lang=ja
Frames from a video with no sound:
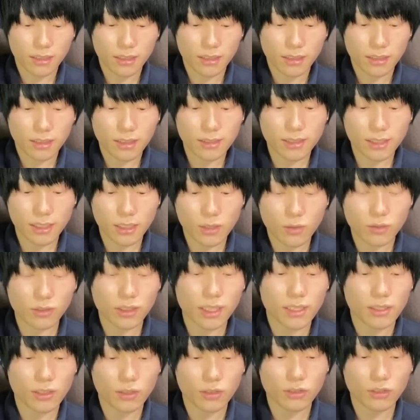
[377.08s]
で次ここ
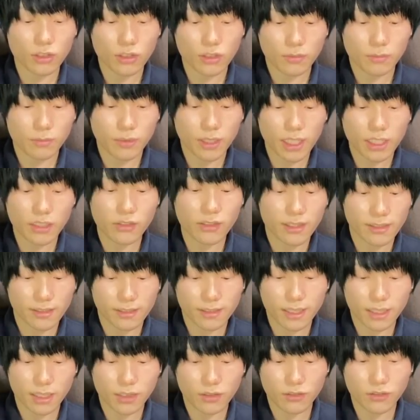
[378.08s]
でちょうどブレードワルツ
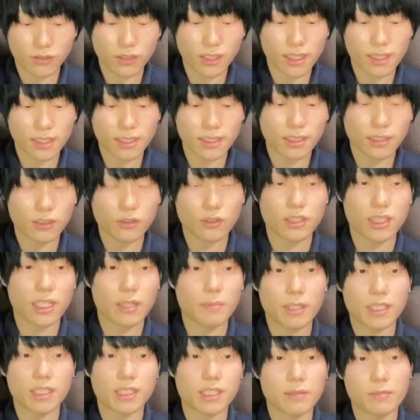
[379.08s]
先ほどお話しした通り
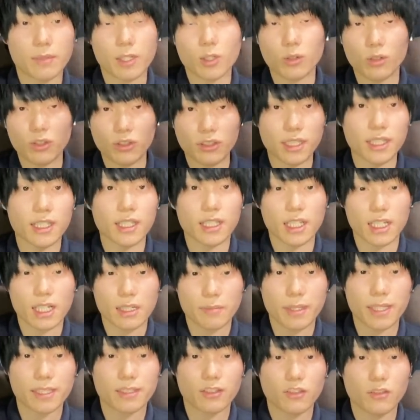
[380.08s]
溜まったり、まあ、転んでなけれ
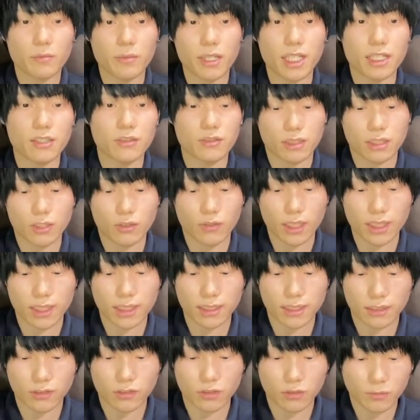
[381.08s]
ばその前に打って終わっ
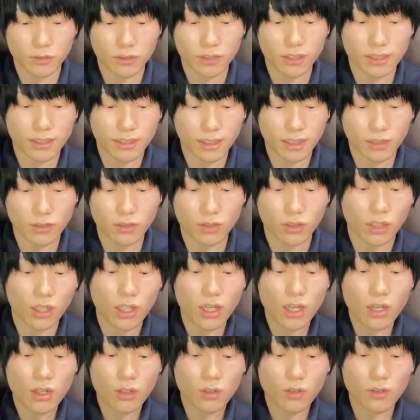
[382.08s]
てたと思うんですけど、
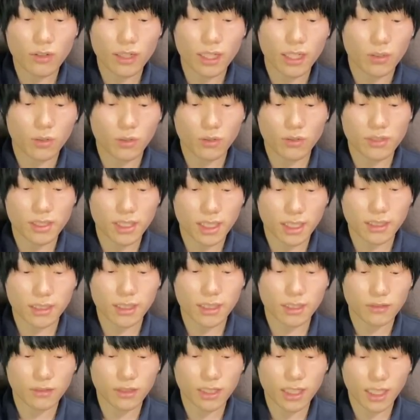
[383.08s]
今回転んじゃっ
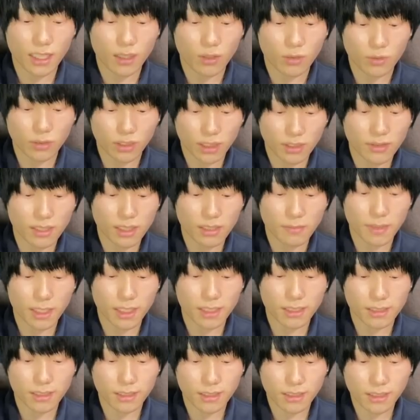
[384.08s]
たのでここで打ち
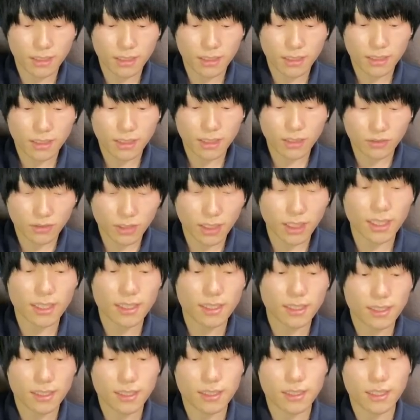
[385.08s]
ます。でこんな
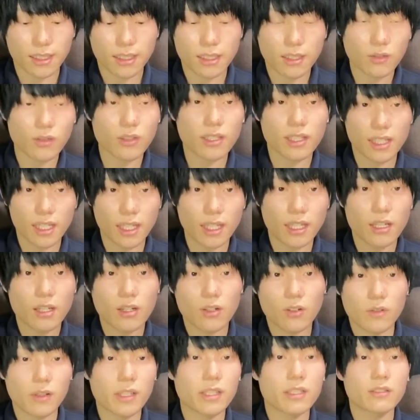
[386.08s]
感じですね。これで
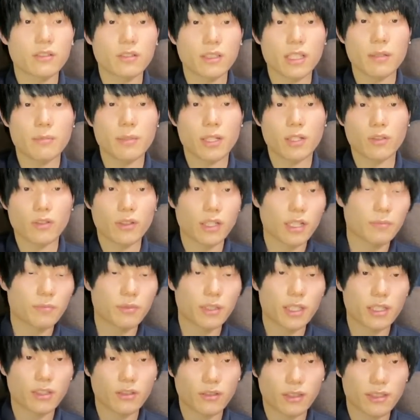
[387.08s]
終わるので、まあ、今回
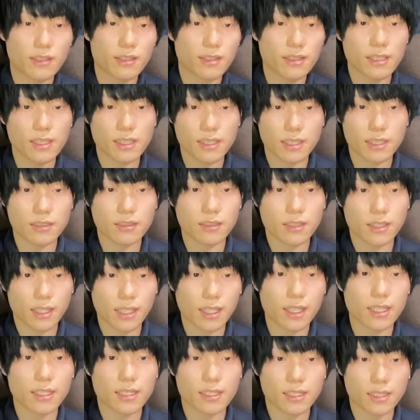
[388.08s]
ブレードワルツにしてるって
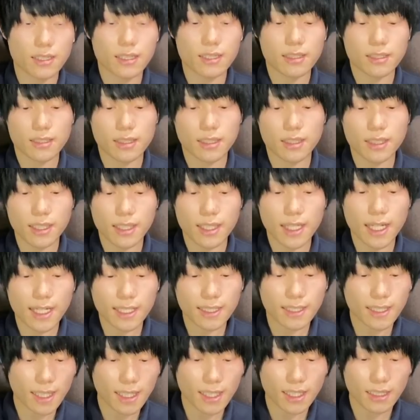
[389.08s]
感じですね。で
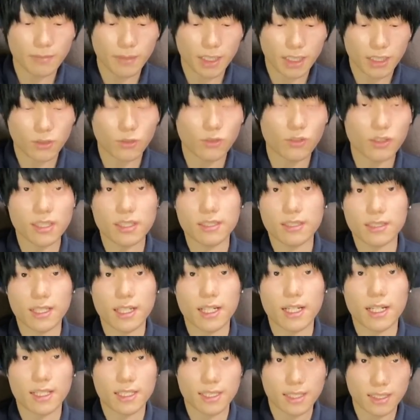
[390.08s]
大体今勝率
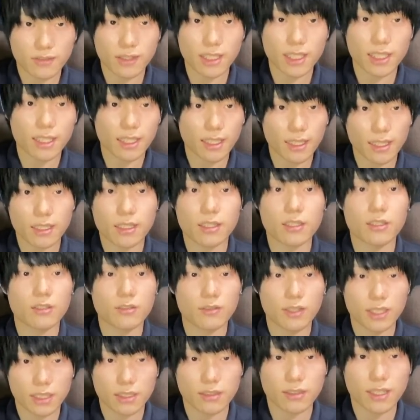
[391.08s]
が8割から
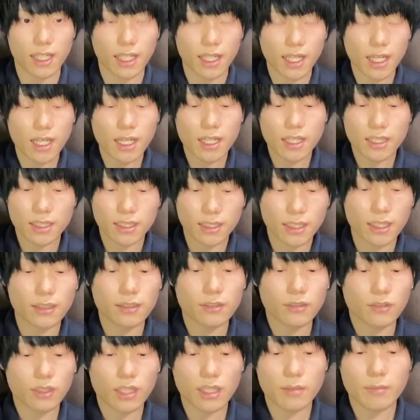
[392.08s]
9割ぐらいにな
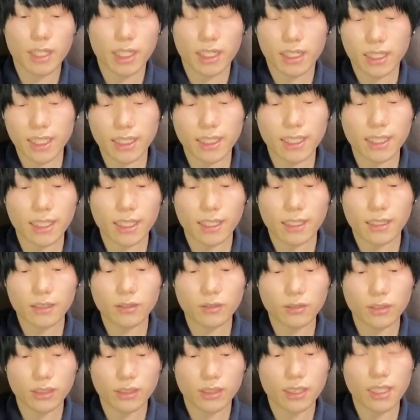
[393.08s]
るので、まあ、寝て
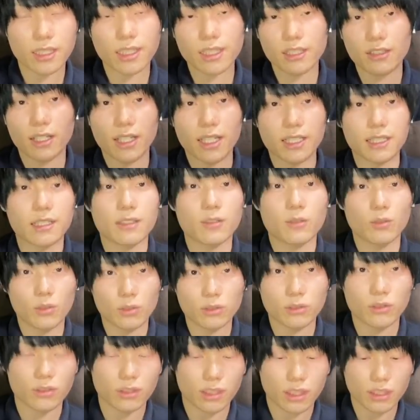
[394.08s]
る間の
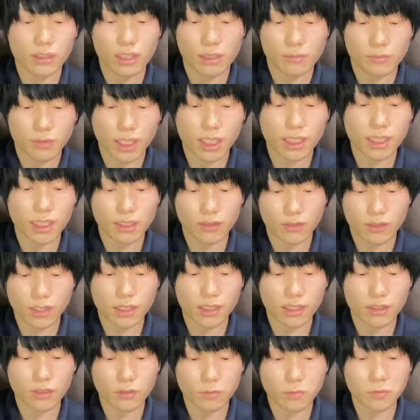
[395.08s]
オートっていうのは向かないのか
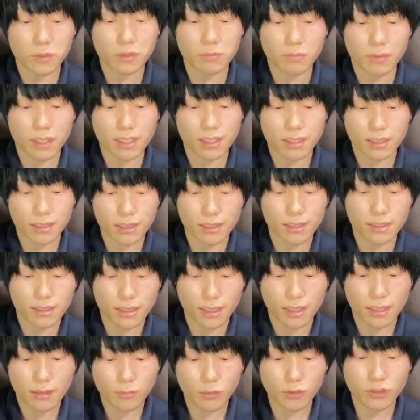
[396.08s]
なと思いますです
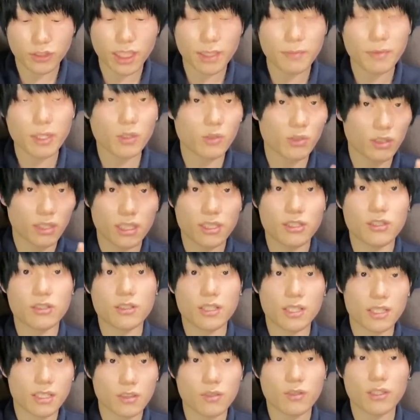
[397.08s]
ね。僕はまあこれで
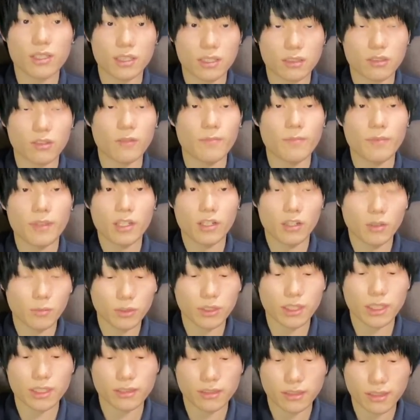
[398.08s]
周回しようかなと
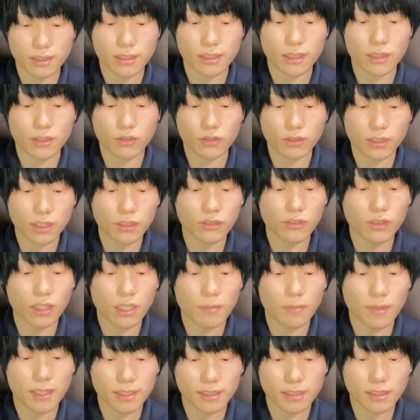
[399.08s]
思ってるんですけど、っていうの
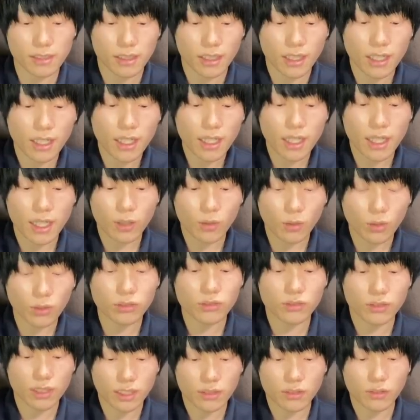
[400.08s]
がまず
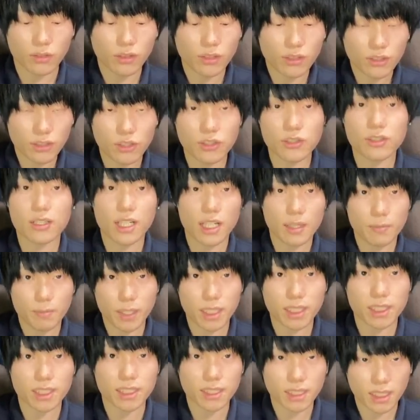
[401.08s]
オートでの周回
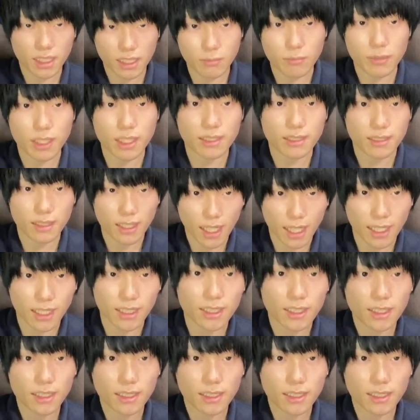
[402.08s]
パーになります。はい